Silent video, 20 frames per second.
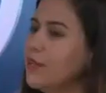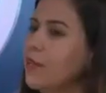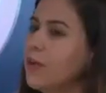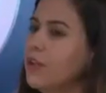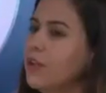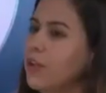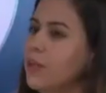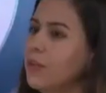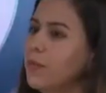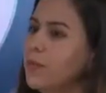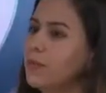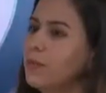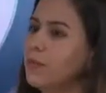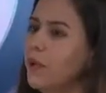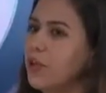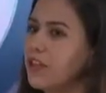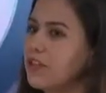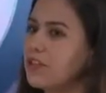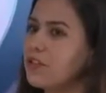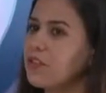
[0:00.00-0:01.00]
¿puedes
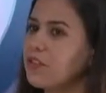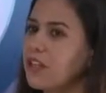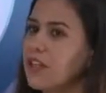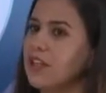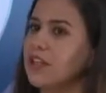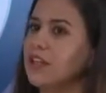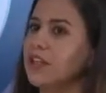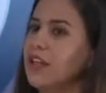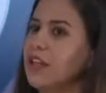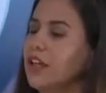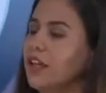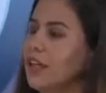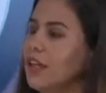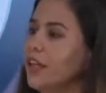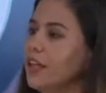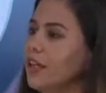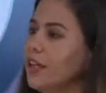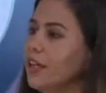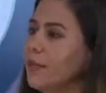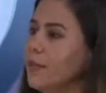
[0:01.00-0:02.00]
¿puede soñar
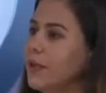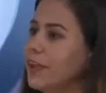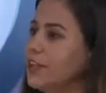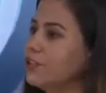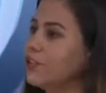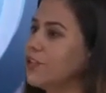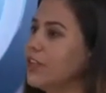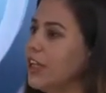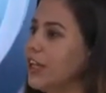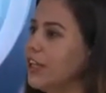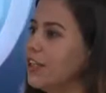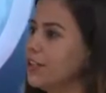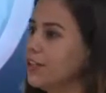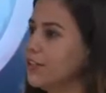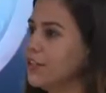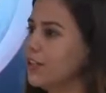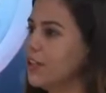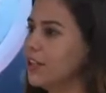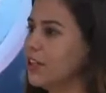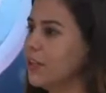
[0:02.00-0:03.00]
el
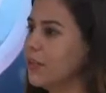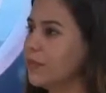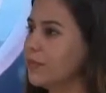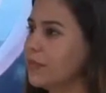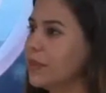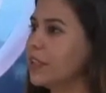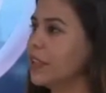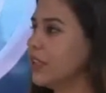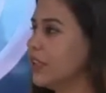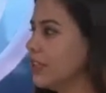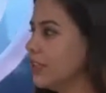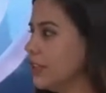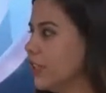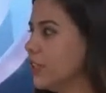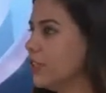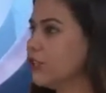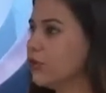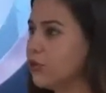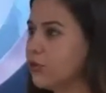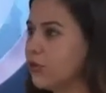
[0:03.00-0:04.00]
venezolano eh,
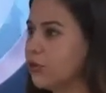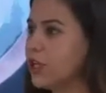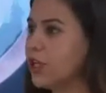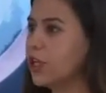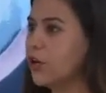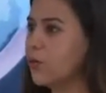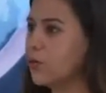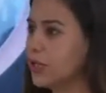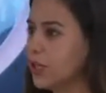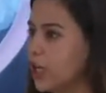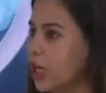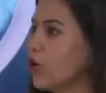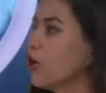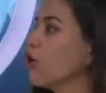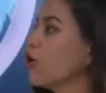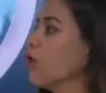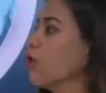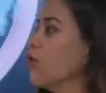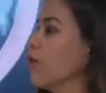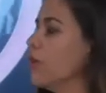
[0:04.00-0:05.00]
perteneciente o no a la comunidad
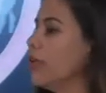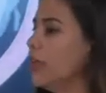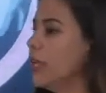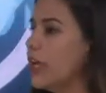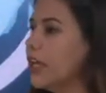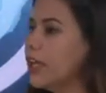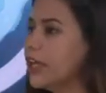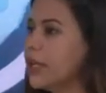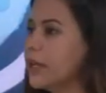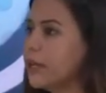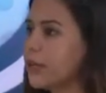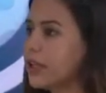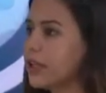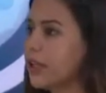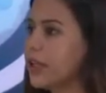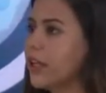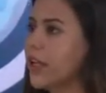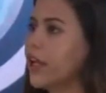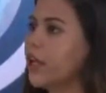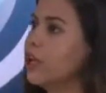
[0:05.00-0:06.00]
o con familiares que
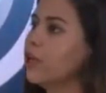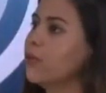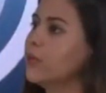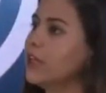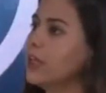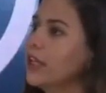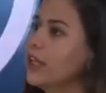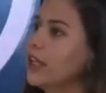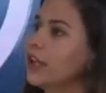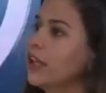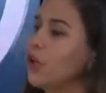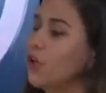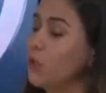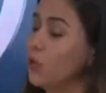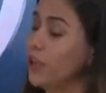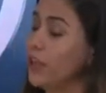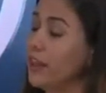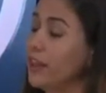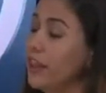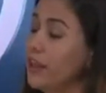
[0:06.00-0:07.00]
pertenezcan a la
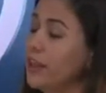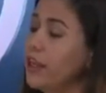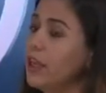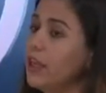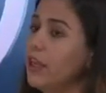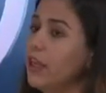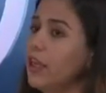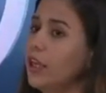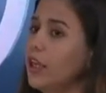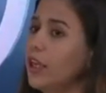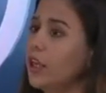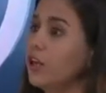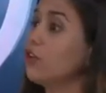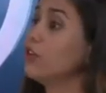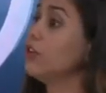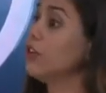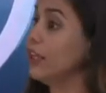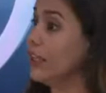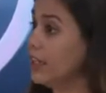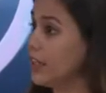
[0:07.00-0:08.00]
comunidad, eh,
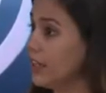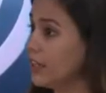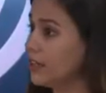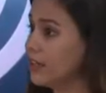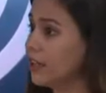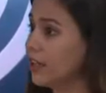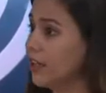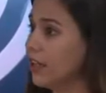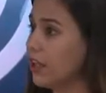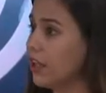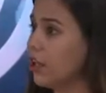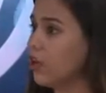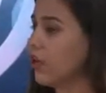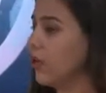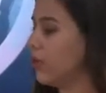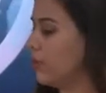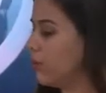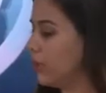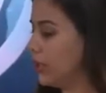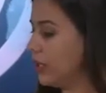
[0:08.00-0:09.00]
con leyes eh,
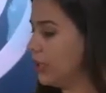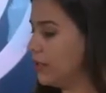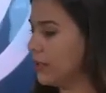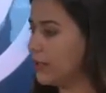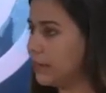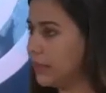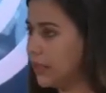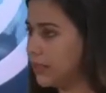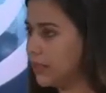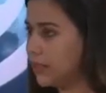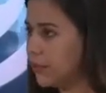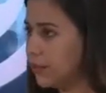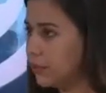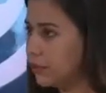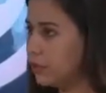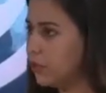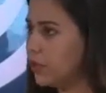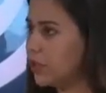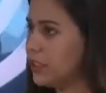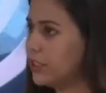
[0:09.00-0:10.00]
igual,
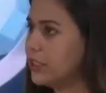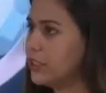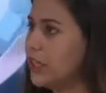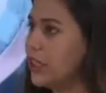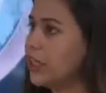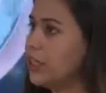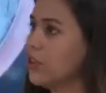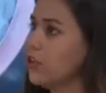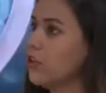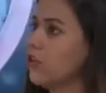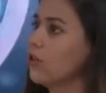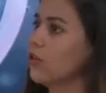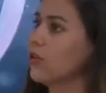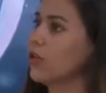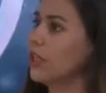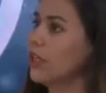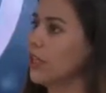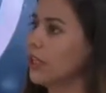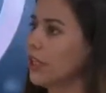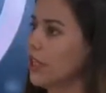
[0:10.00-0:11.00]
matrimonio igualitario,
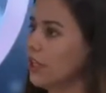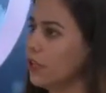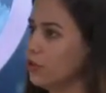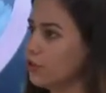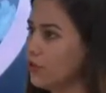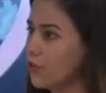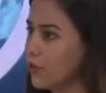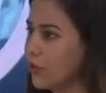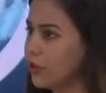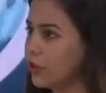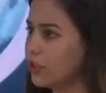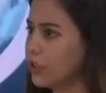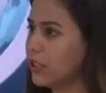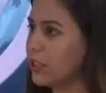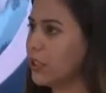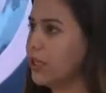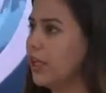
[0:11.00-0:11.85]
con leyes que lo soporten